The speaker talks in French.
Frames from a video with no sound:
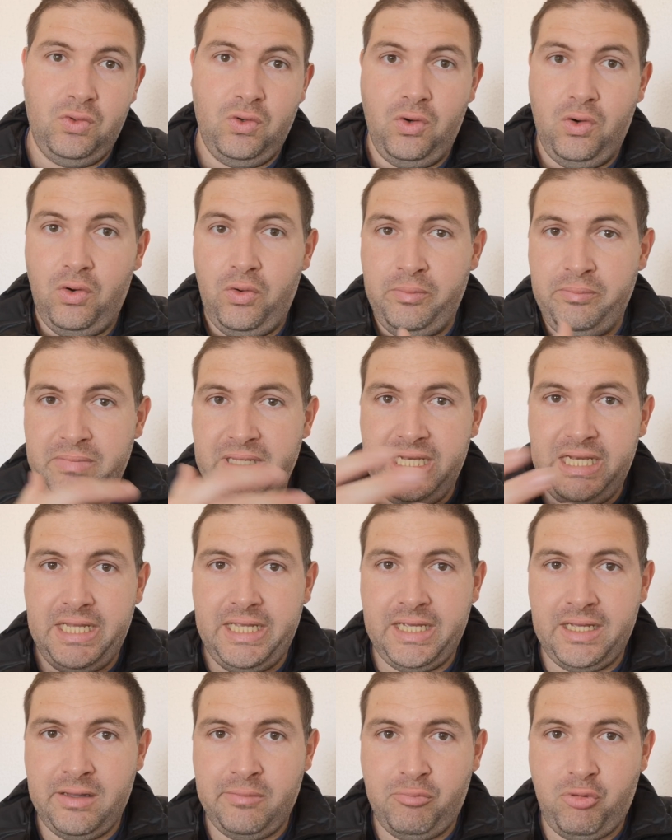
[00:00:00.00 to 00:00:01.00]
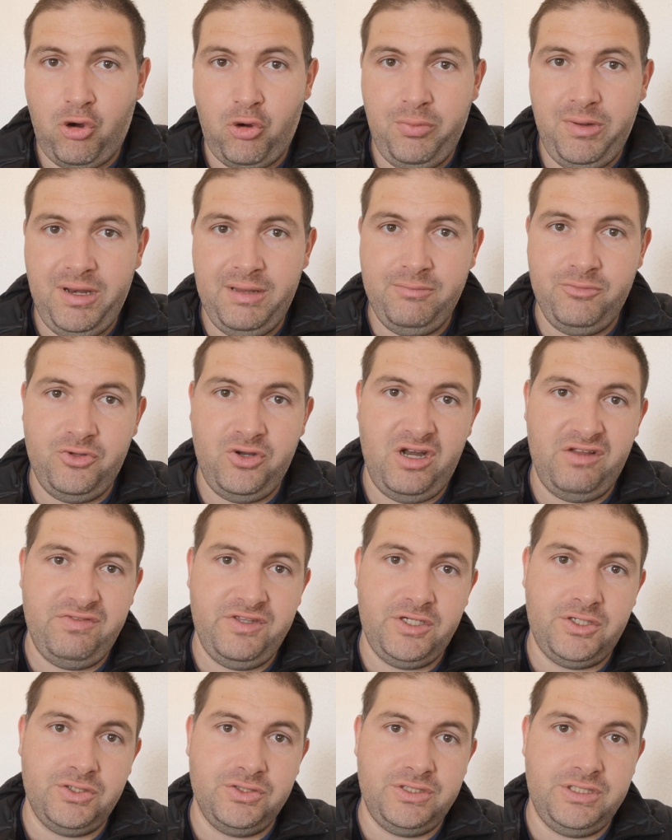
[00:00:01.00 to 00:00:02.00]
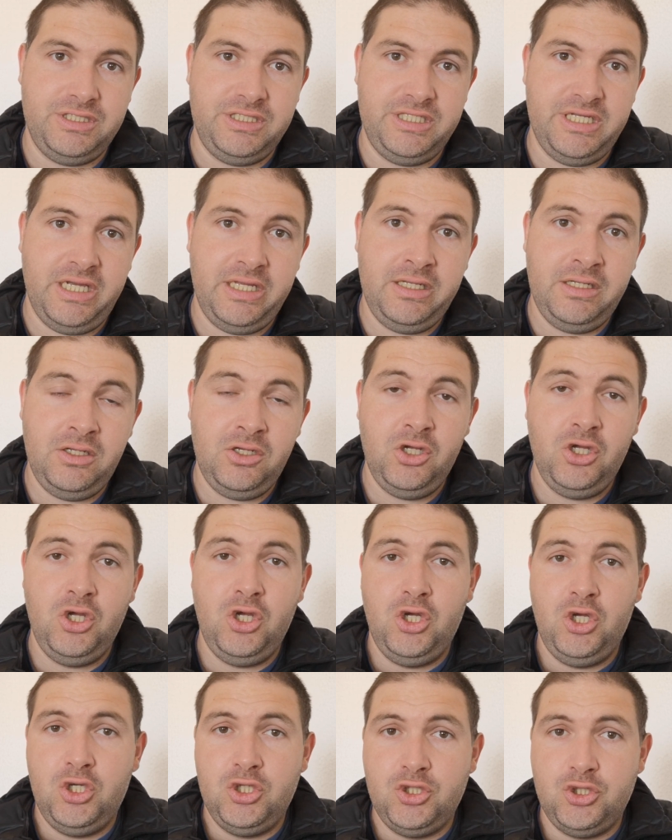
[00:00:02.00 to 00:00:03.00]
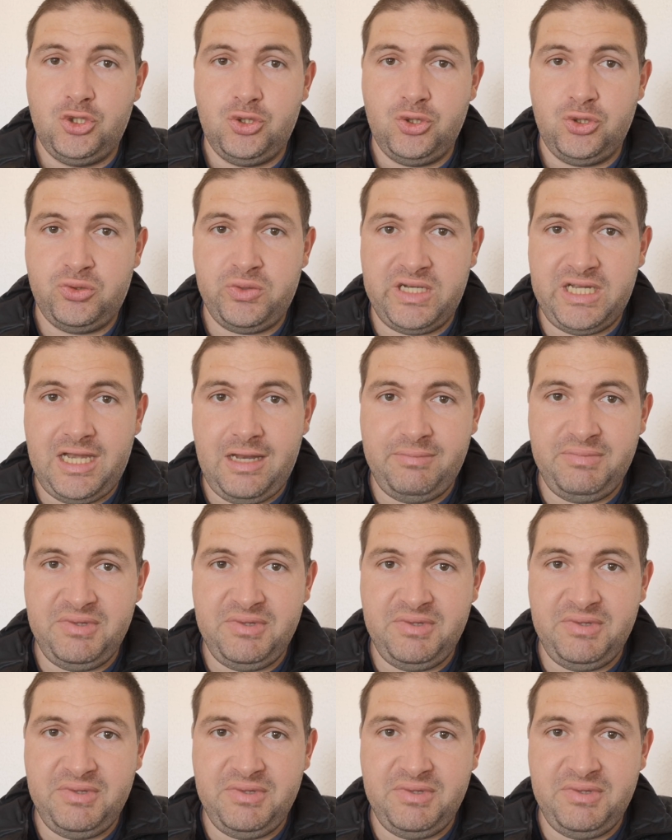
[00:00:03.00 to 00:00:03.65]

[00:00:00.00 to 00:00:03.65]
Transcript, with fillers: aux mille et un problèmes de la vie quotidienne, je vous souhaite la